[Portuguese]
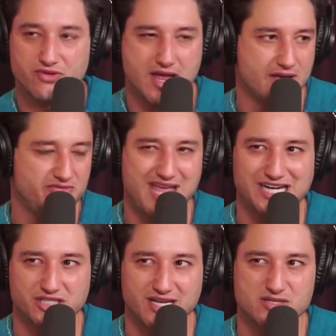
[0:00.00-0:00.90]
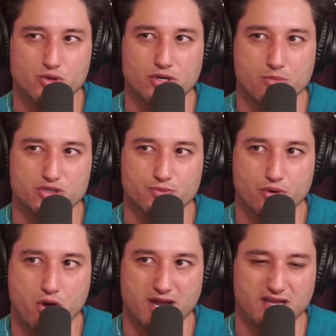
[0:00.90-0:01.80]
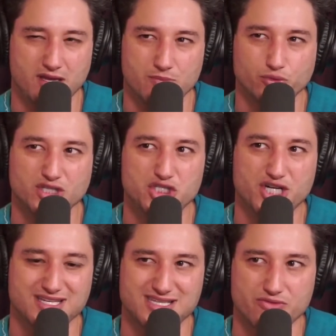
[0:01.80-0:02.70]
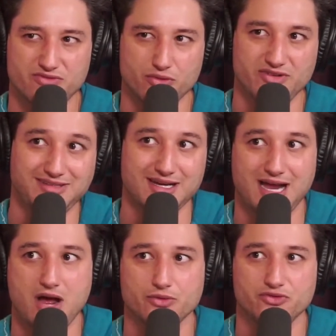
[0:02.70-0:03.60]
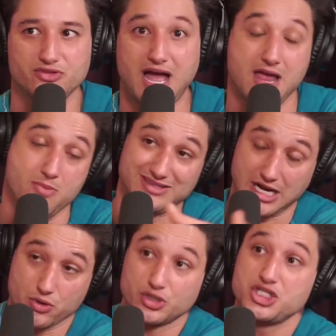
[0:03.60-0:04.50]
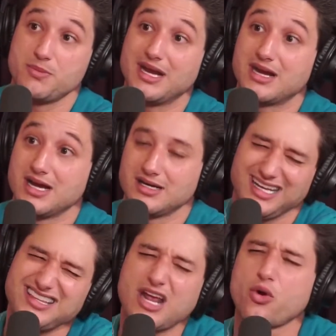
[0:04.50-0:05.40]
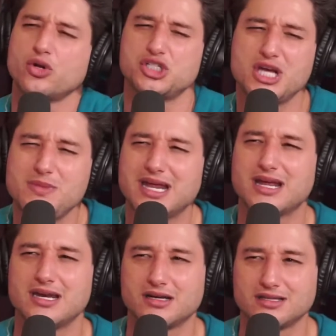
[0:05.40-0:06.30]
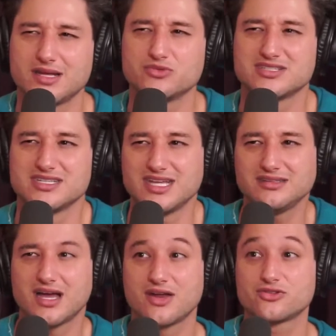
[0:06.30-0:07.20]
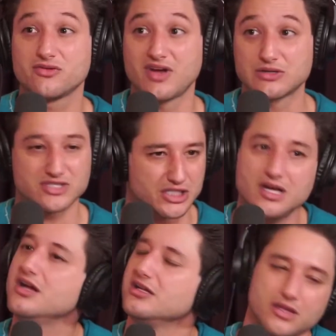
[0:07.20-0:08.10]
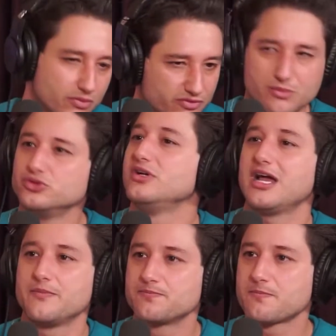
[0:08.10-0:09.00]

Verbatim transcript: é, viaja 3 mil quilômetros por hora e muda de direção 90 graus, tá? É uma tecnologia americana. Que tecnologia americana que temos há 70 anos que faz? Ou seja, então vamos Mesmo olhar... que